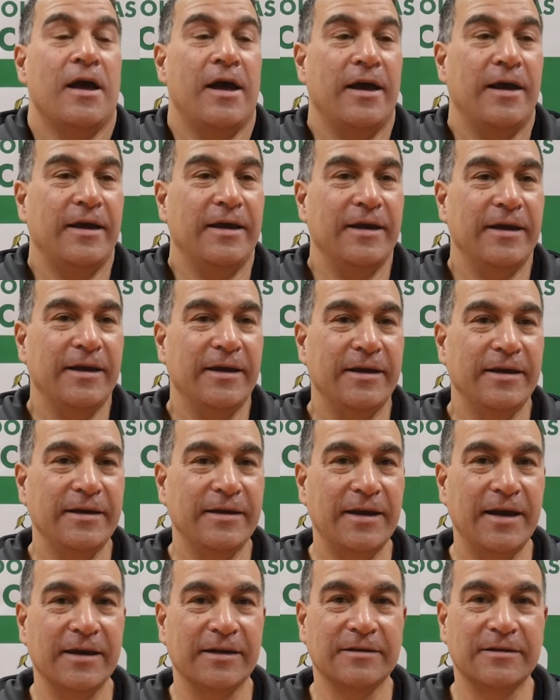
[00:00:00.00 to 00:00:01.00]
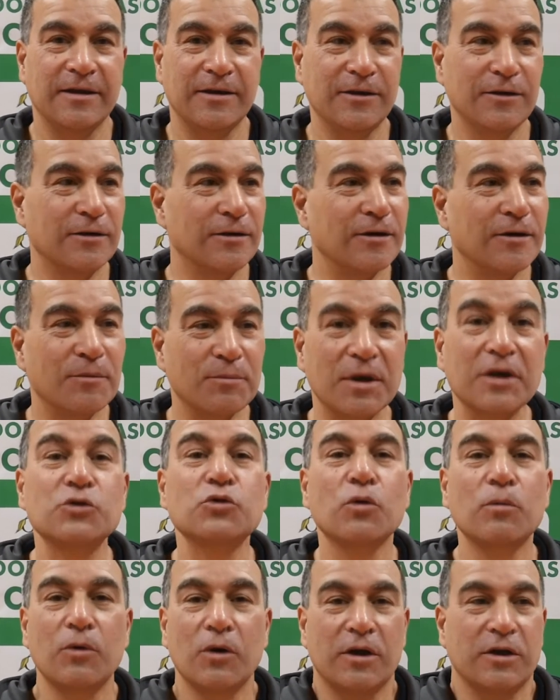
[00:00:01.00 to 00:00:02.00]
E niente, io mi
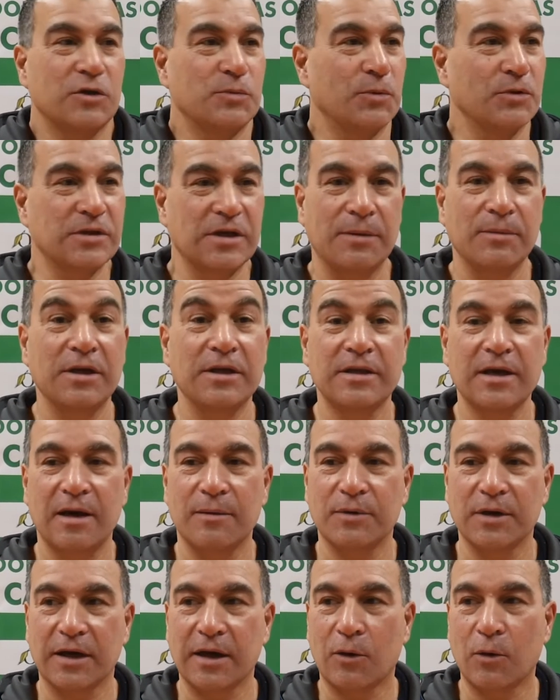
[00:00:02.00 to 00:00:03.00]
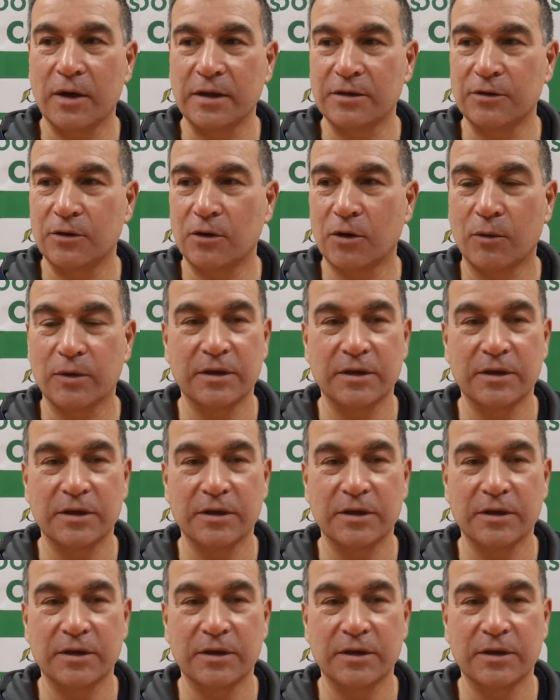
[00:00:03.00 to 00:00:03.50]
assumo le responsabilità perché quando,